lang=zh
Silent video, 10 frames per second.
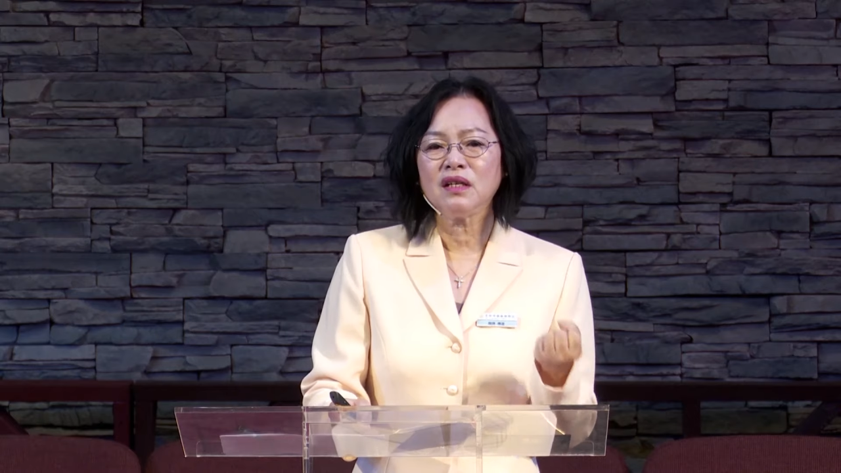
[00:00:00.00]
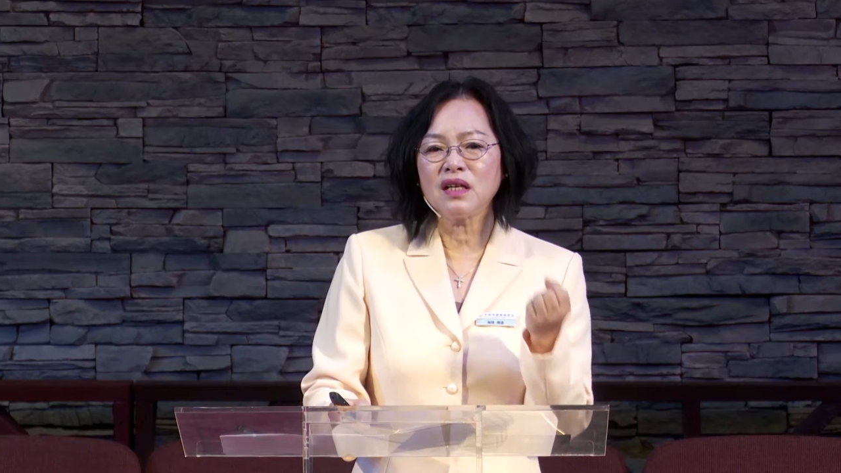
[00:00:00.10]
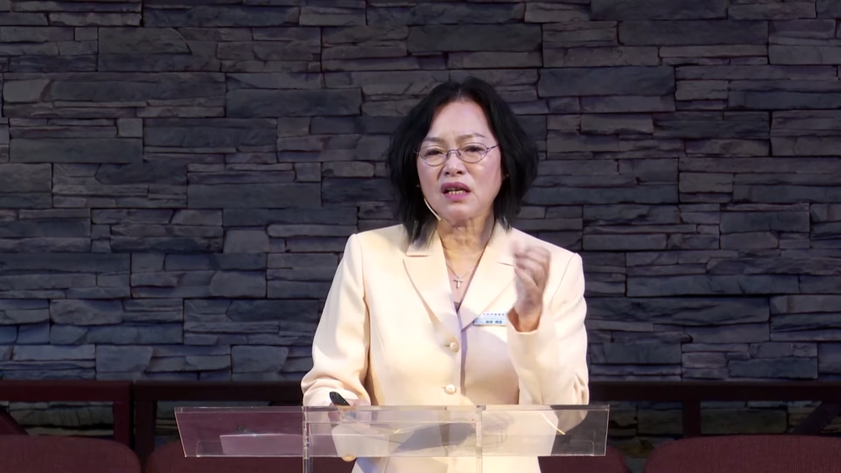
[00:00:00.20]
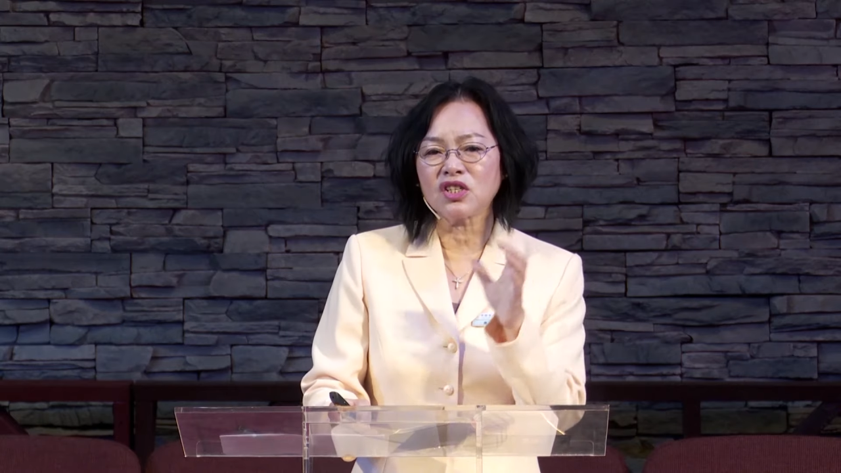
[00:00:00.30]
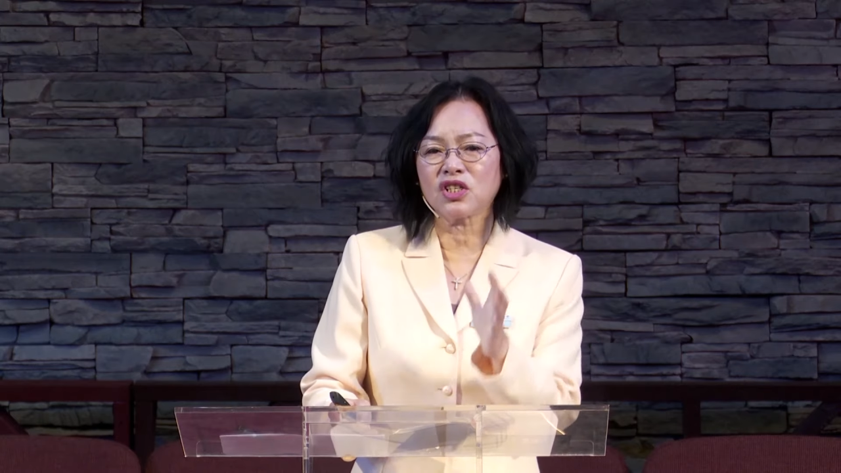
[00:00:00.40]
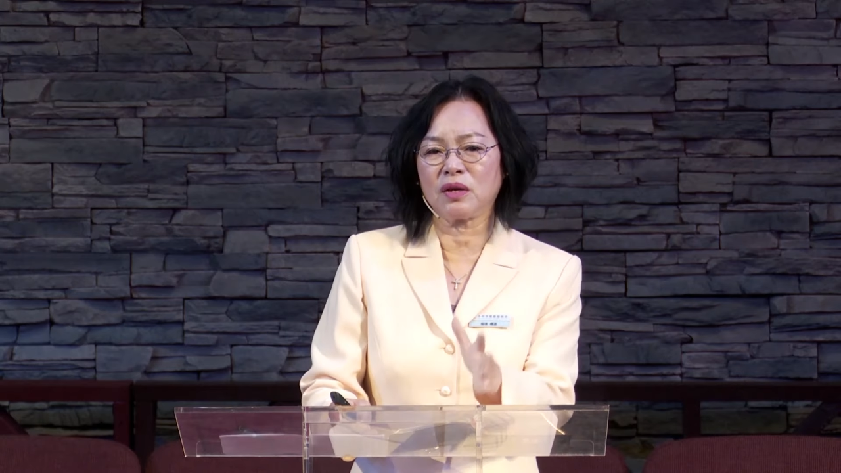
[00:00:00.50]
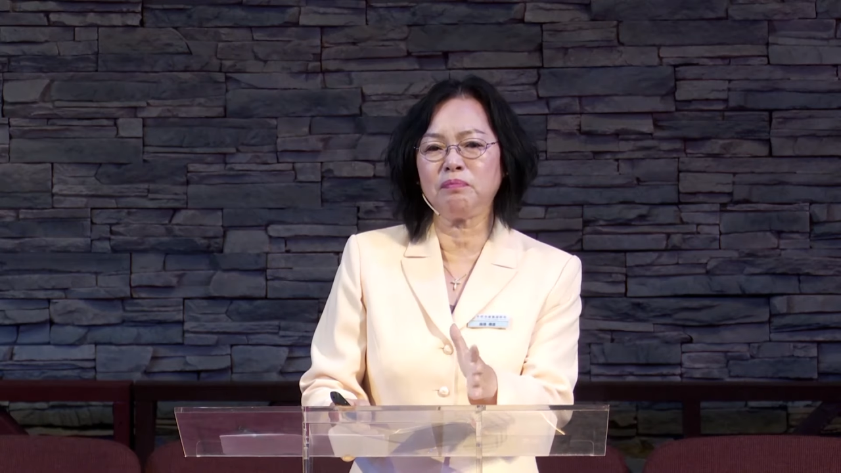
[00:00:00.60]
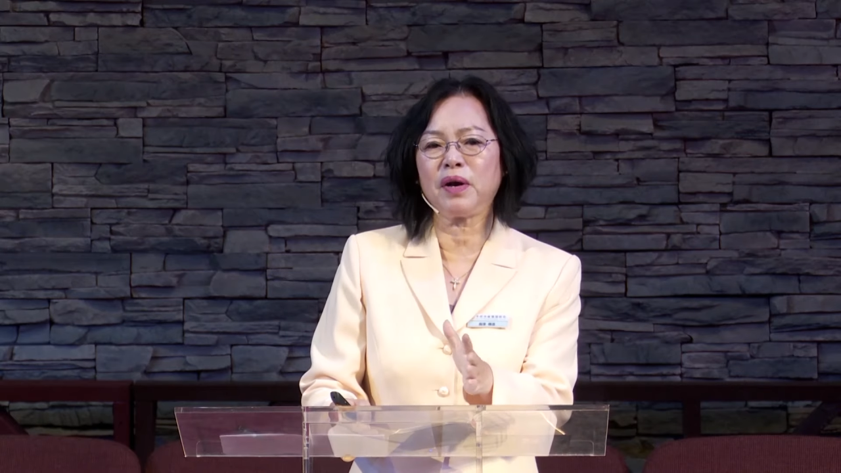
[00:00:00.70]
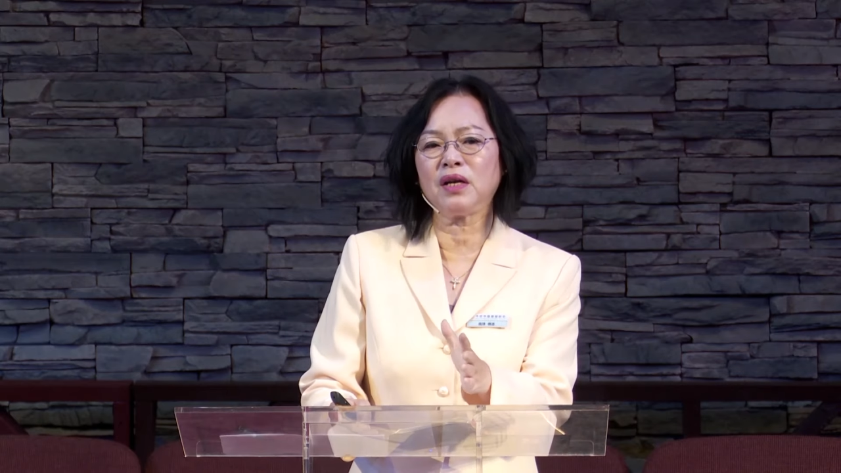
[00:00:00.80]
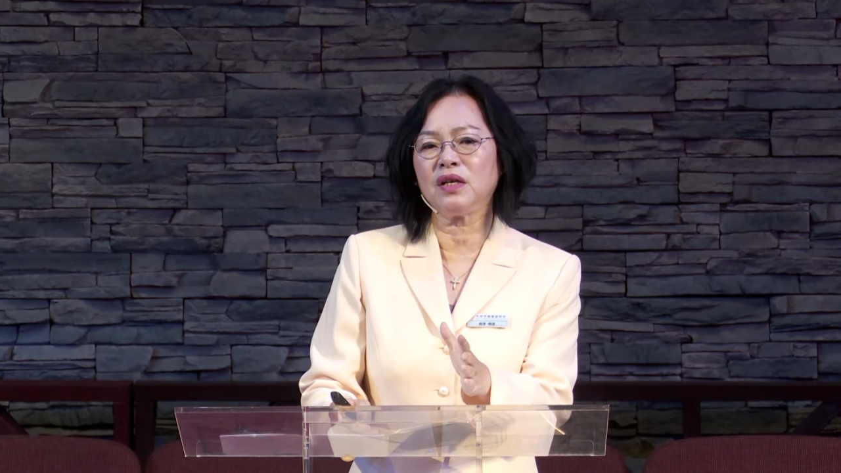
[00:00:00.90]
让神
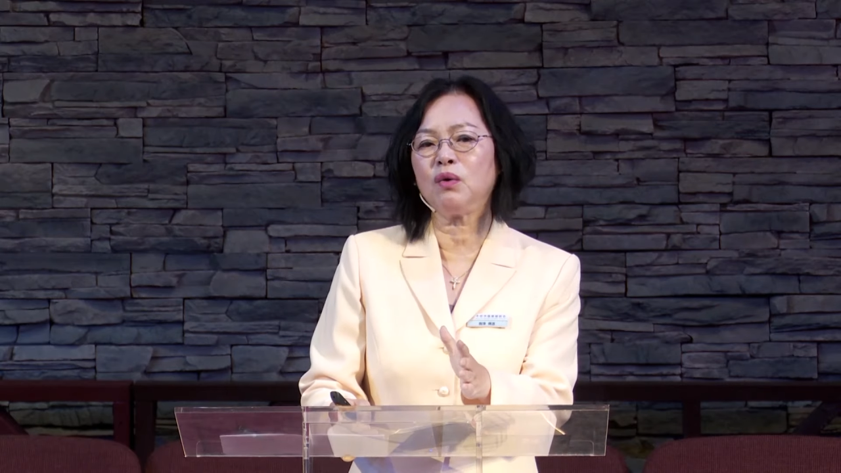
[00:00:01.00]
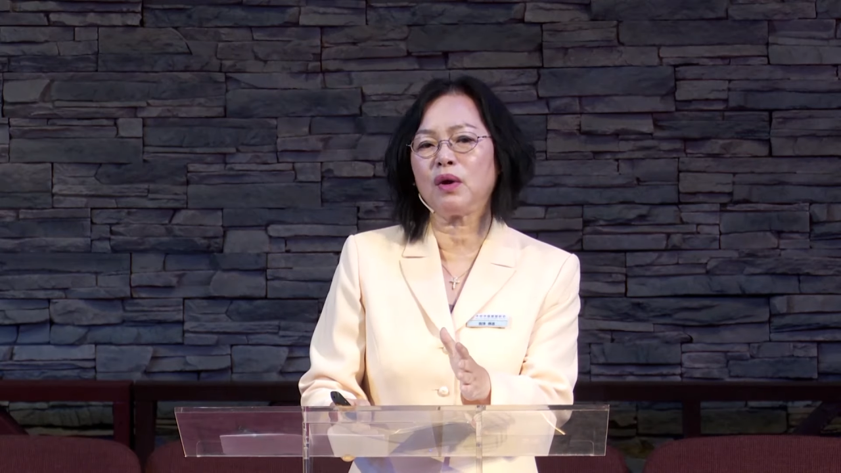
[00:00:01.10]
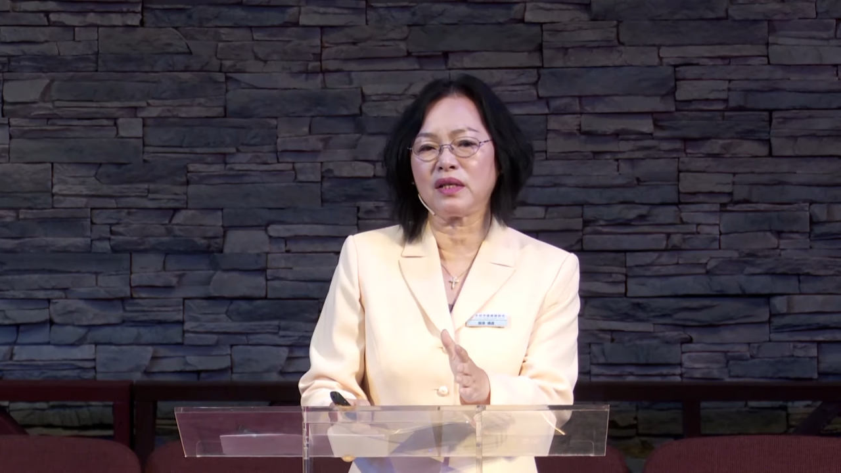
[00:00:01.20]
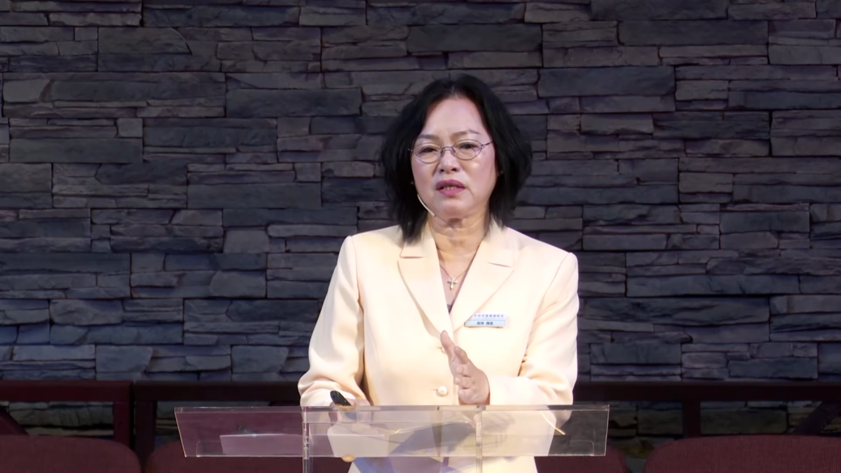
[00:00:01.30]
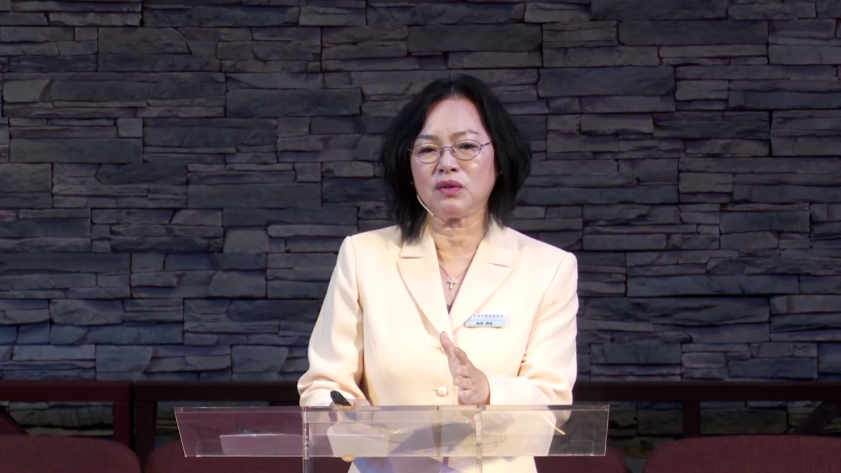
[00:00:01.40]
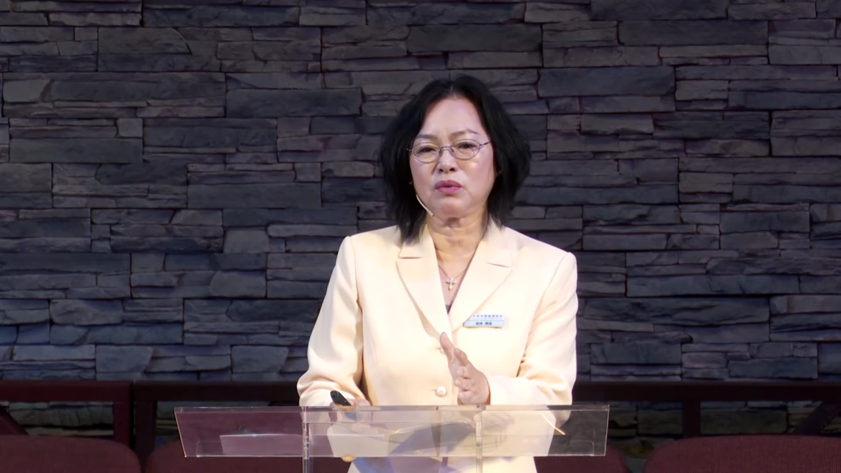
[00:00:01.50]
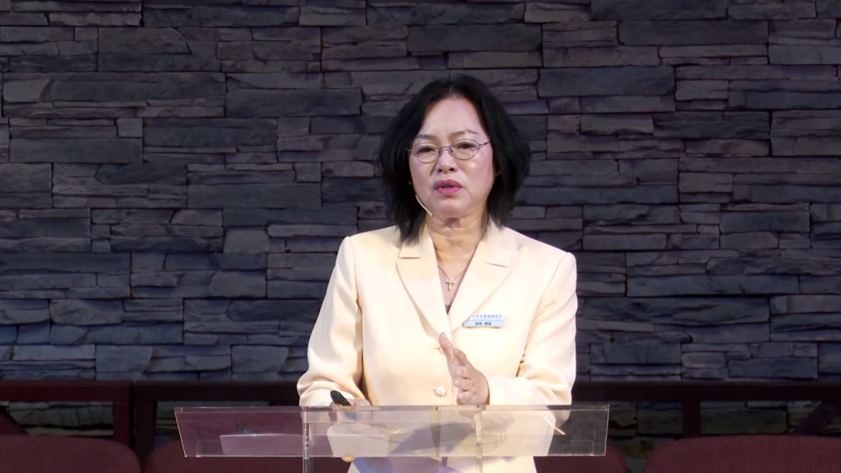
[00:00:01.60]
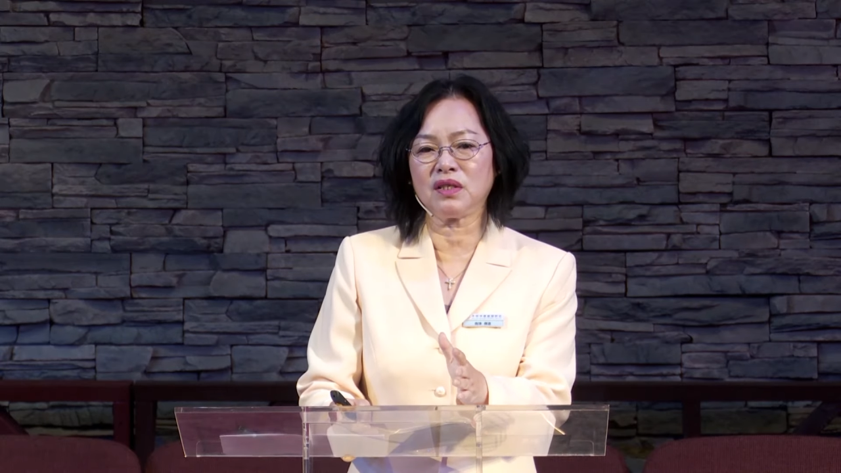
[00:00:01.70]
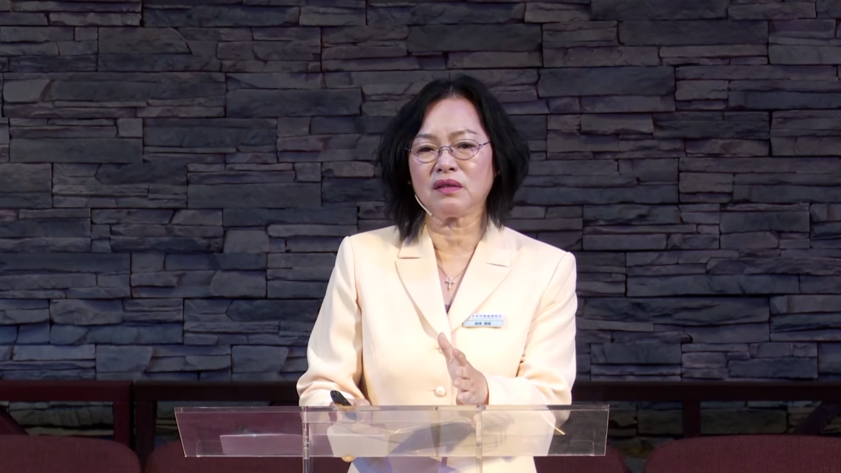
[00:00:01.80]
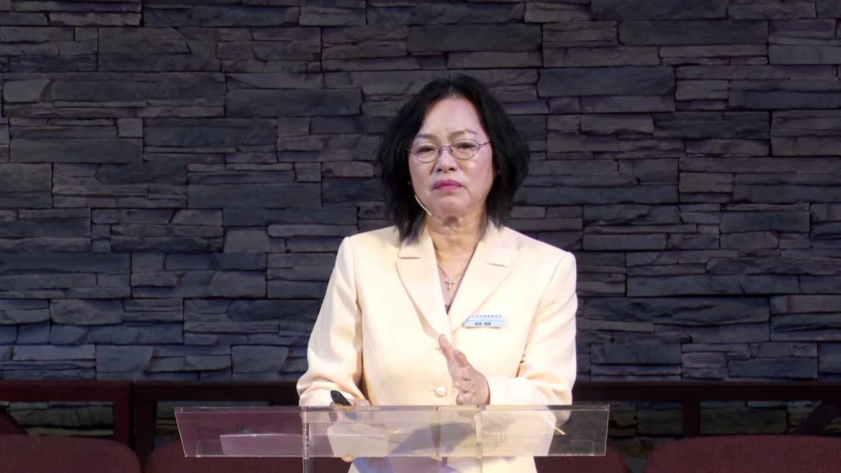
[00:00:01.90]
帮你缓这股劲；